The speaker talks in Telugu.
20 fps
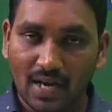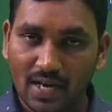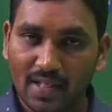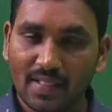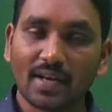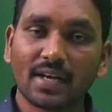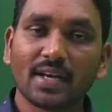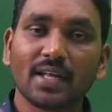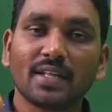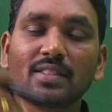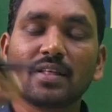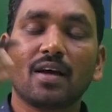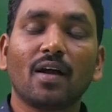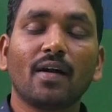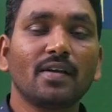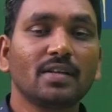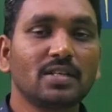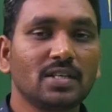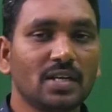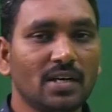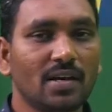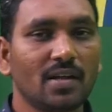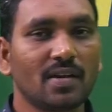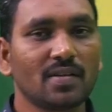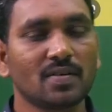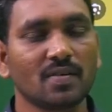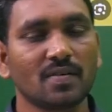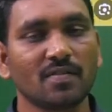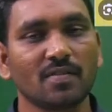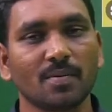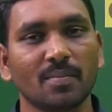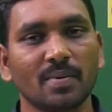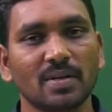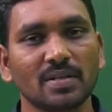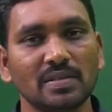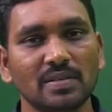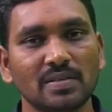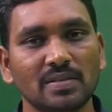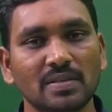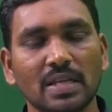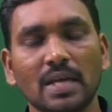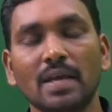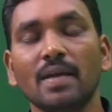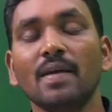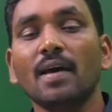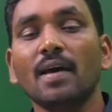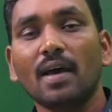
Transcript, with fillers: లేదంటే థర్డ్ జెండర్స్ని విమర్శిస్తే